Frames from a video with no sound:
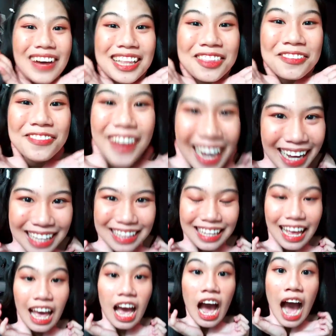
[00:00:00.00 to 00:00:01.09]
but wait!
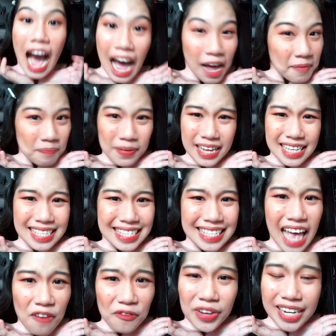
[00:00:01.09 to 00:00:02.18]
Happy
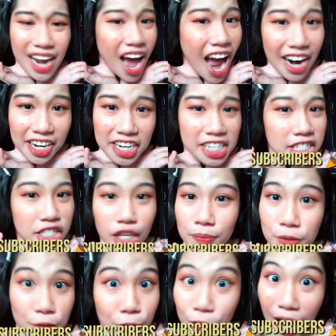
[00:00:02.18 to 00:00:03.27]
700
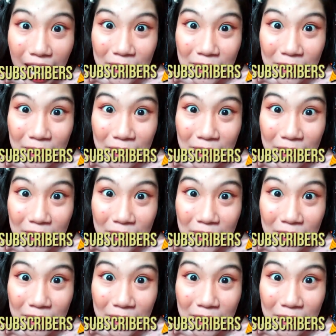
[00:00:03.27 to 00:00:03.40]
subscribers!